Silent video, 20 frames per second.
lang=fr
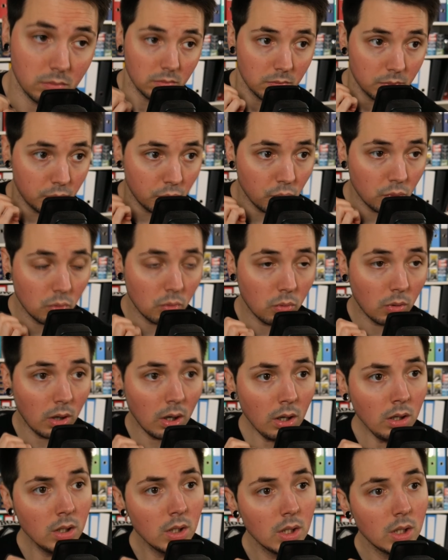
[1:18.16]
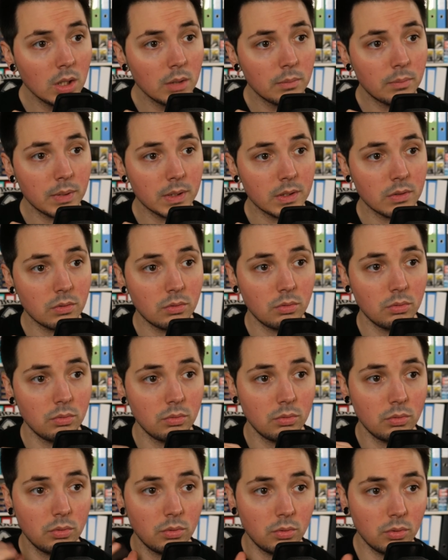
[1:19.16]
Pourquoi Parce
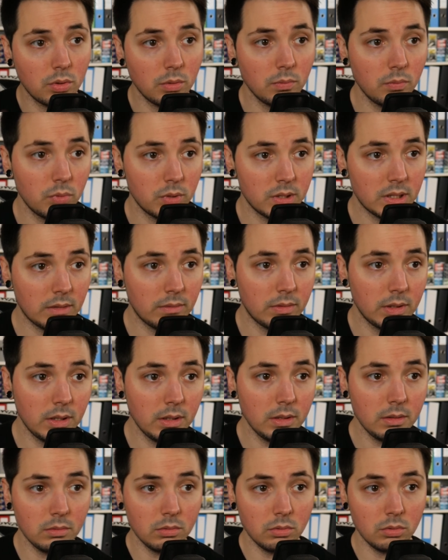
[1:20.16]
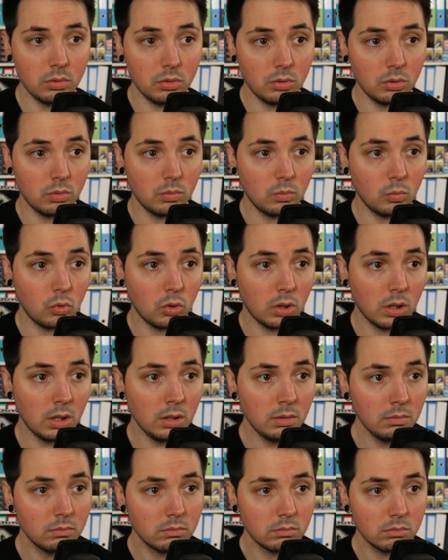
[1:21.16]
que, comme vous le savez, euh,
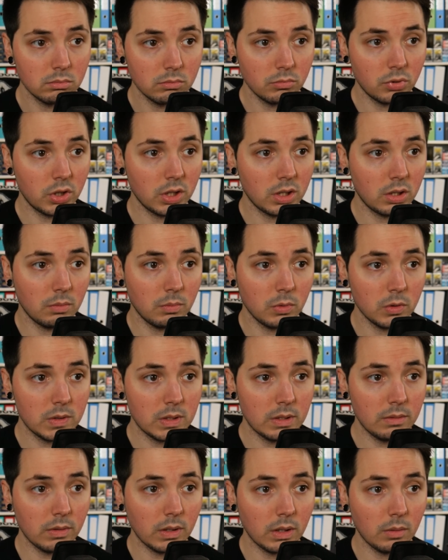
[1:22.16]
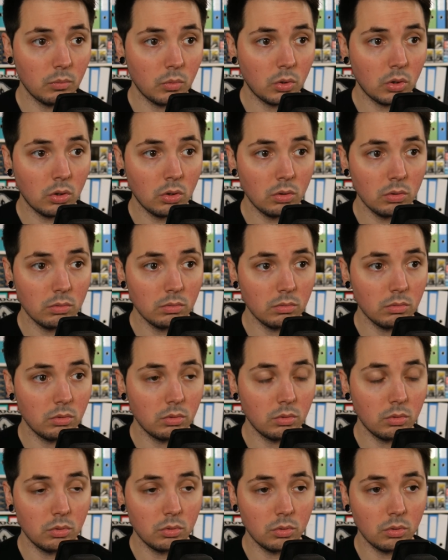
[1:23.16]
moi, j'ai commencé vraiment
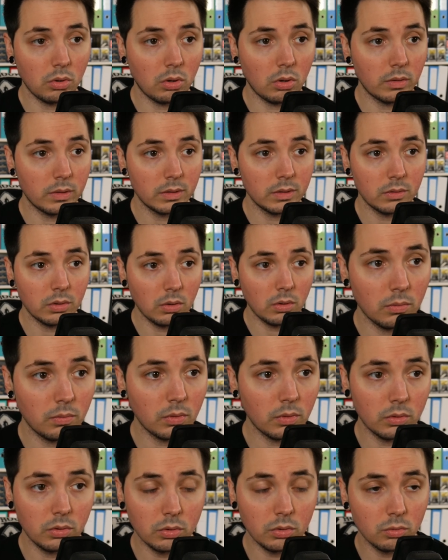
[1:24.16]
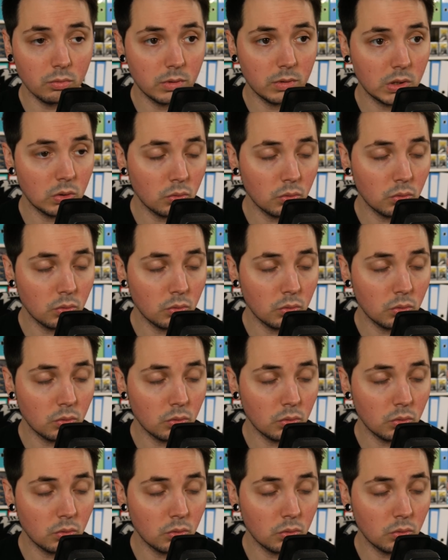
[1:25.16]
euh, en étant vendeur Yu-Gi-Oh!